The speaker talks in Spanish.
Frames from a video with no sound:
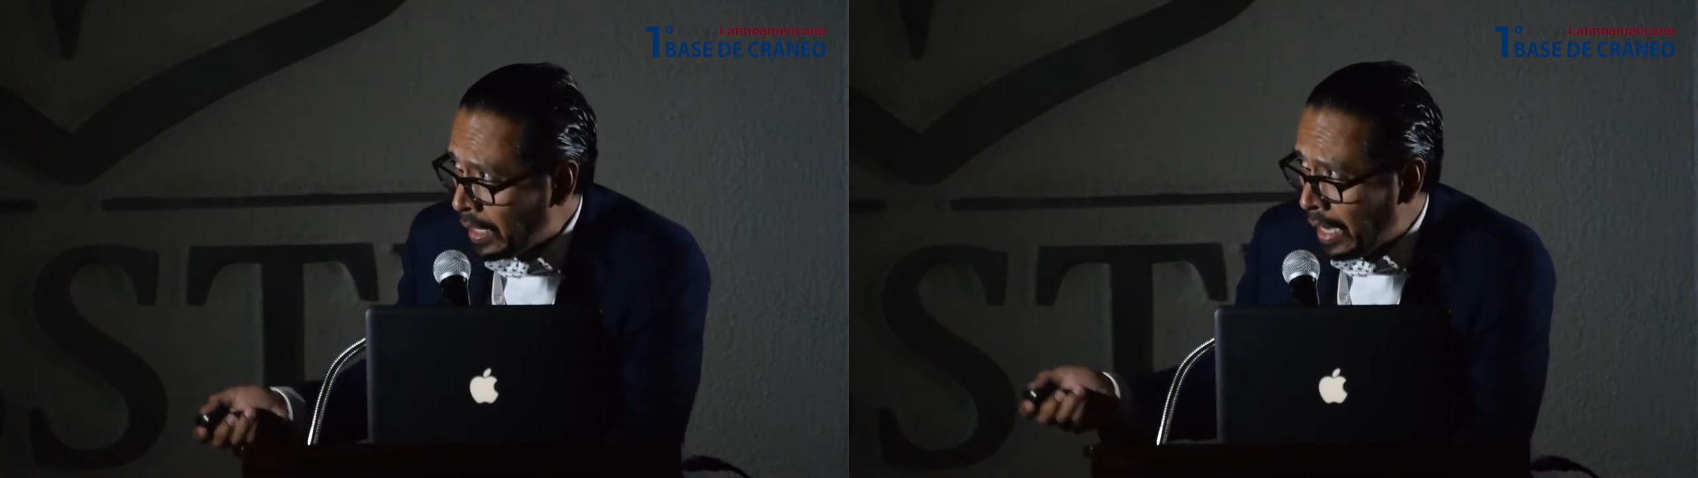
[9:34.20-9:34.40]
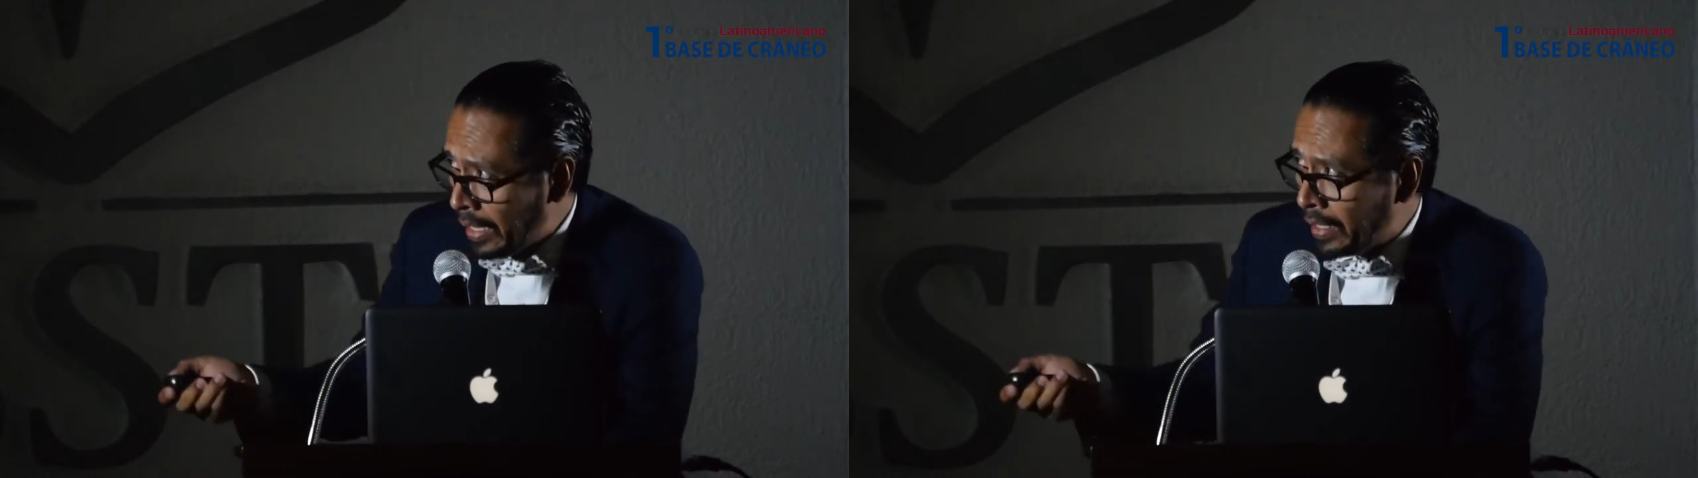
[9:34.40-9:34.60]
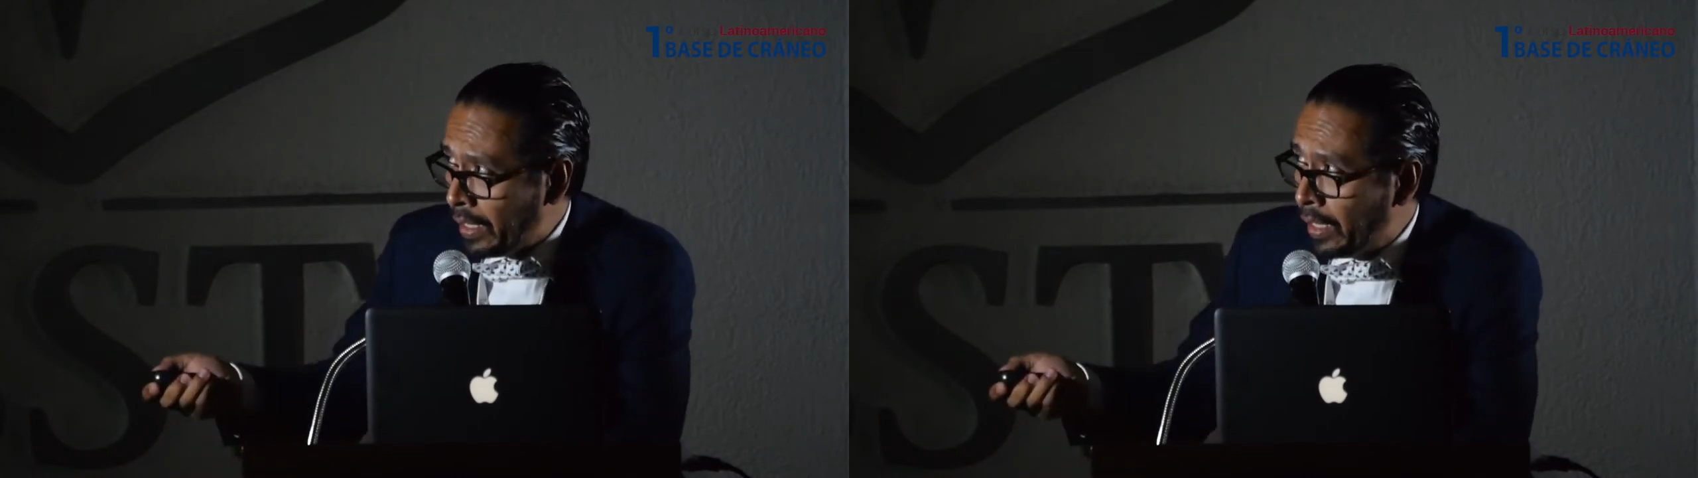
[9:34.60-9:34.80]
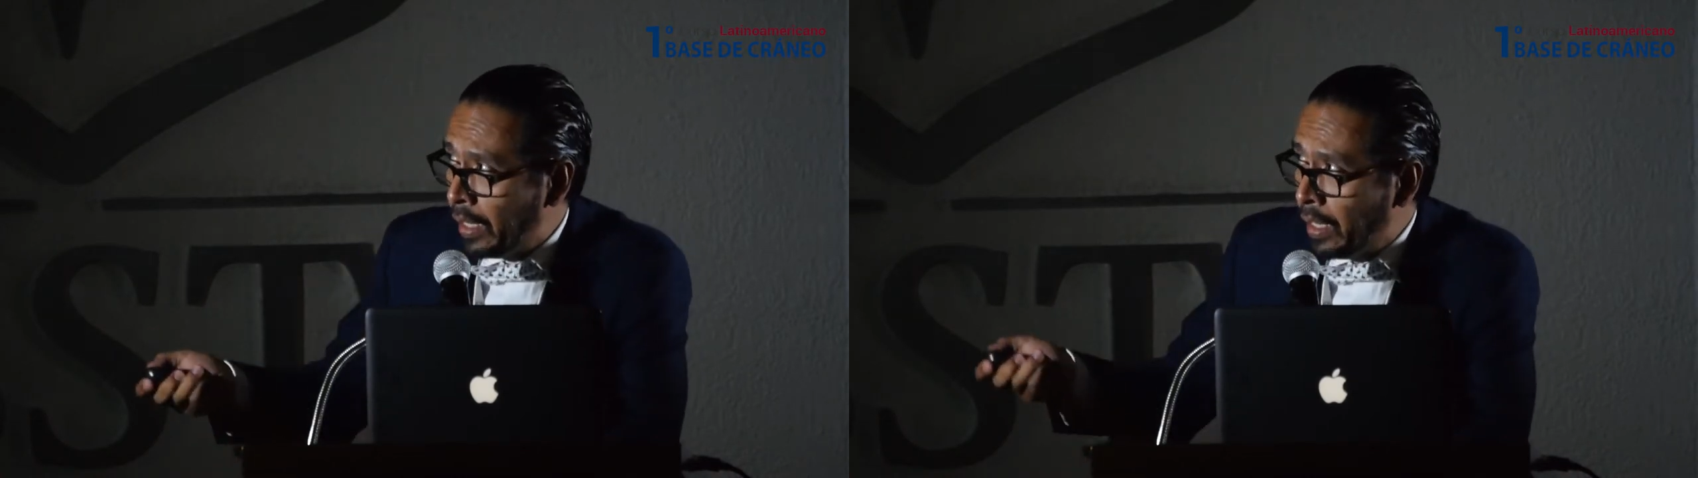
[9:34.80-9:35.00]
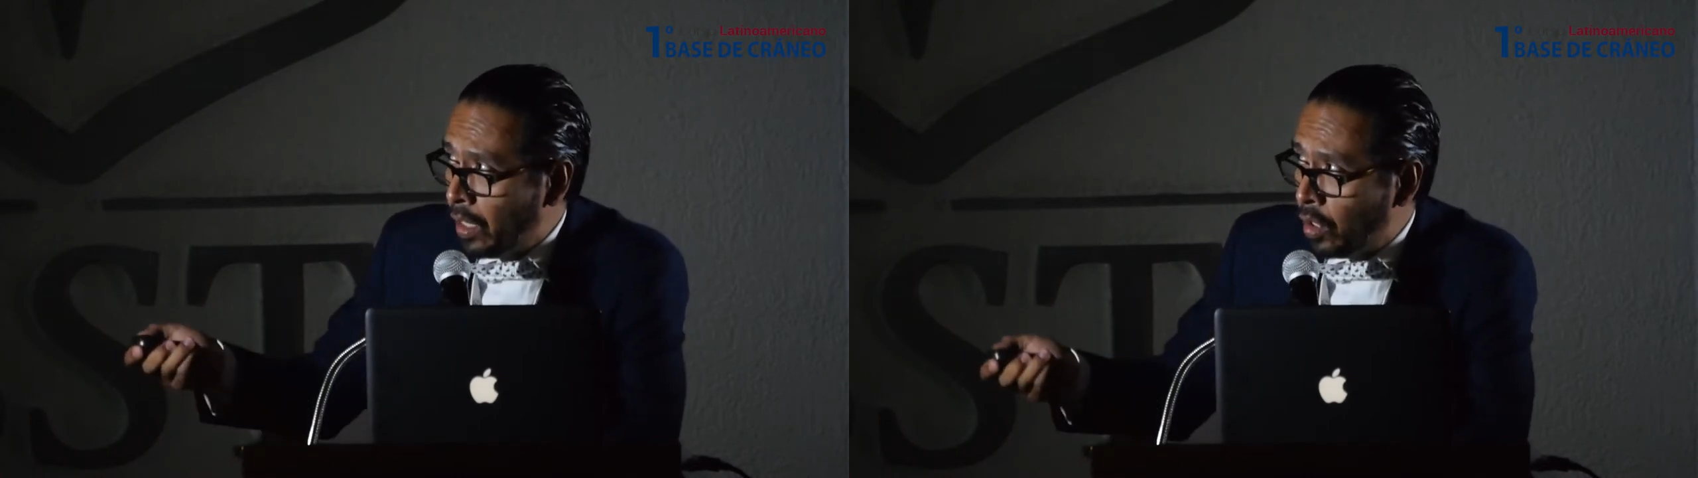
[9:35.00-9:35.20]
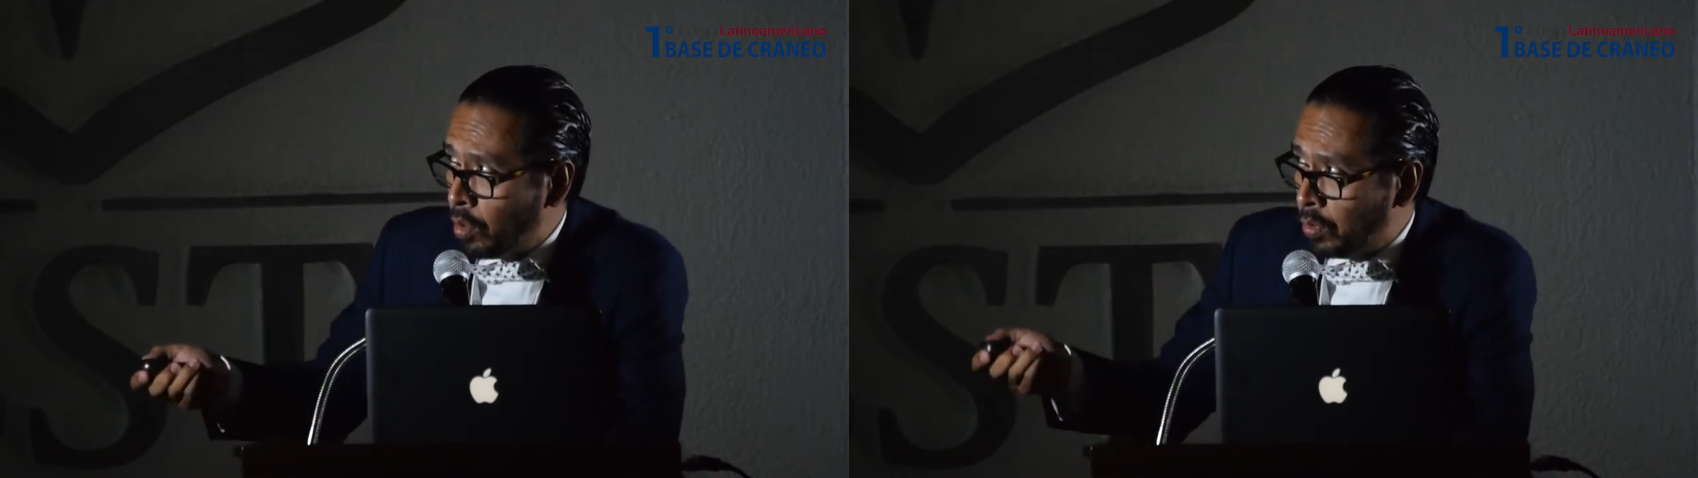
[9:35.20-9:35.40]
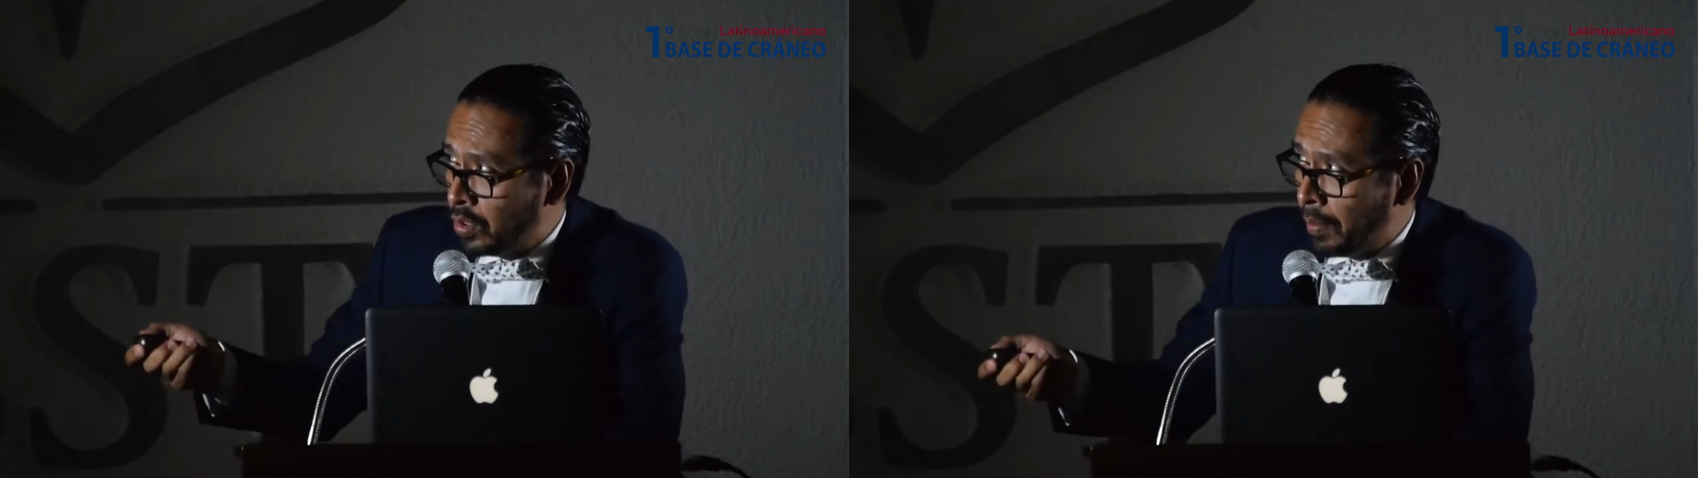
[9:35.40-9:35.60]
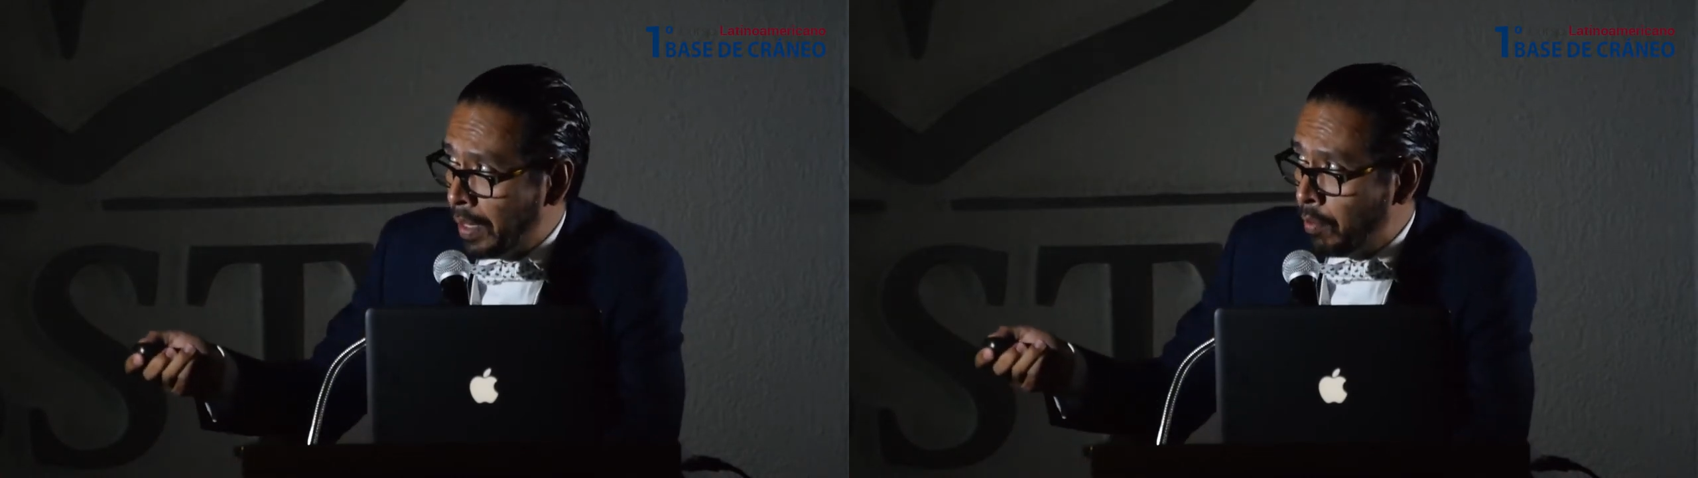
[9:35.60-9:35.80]
Hay que, como
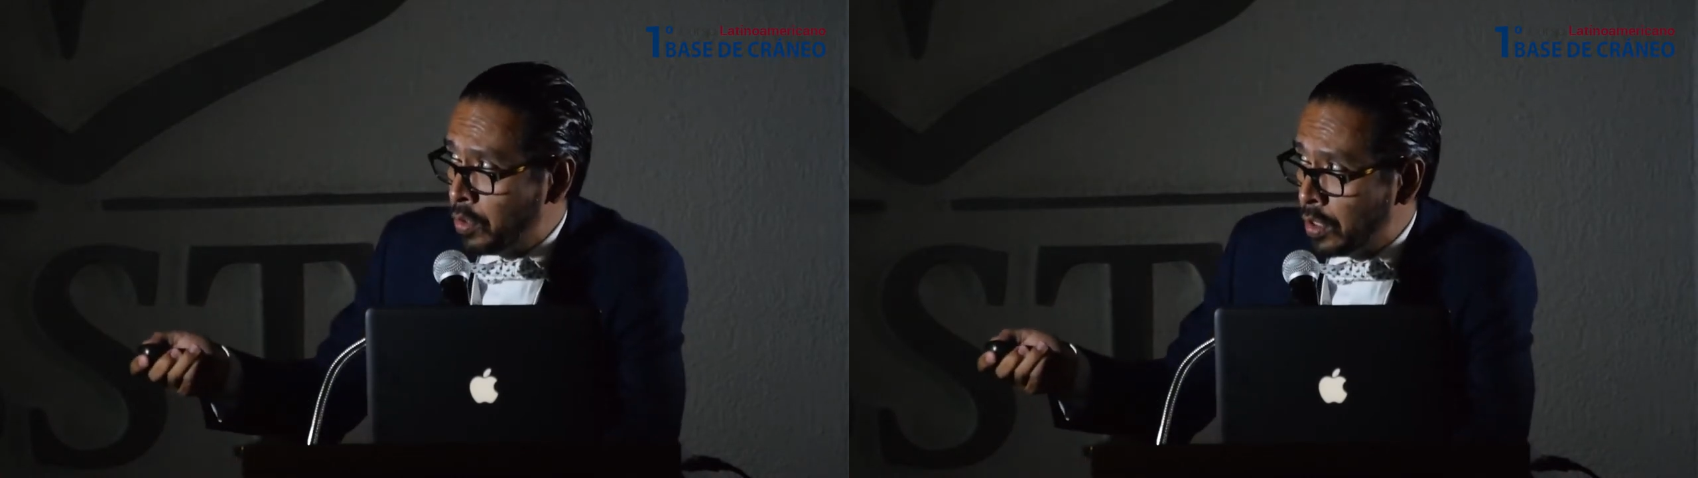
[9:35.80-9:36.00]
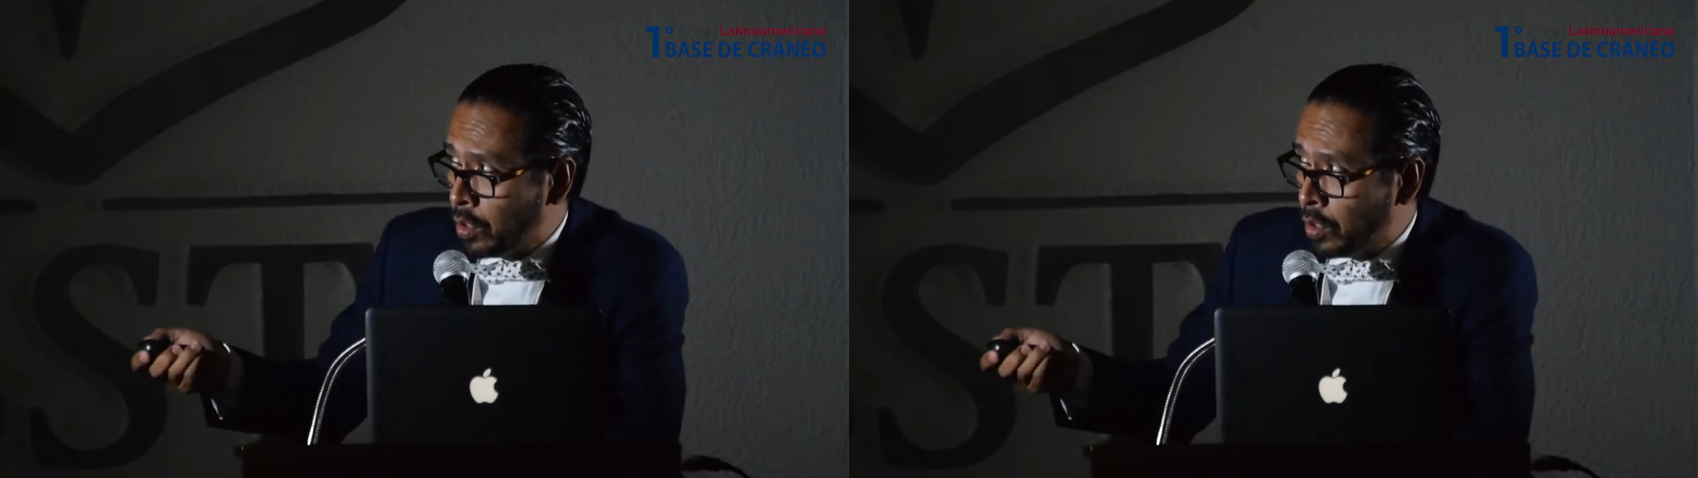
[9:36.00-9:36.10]
sabemos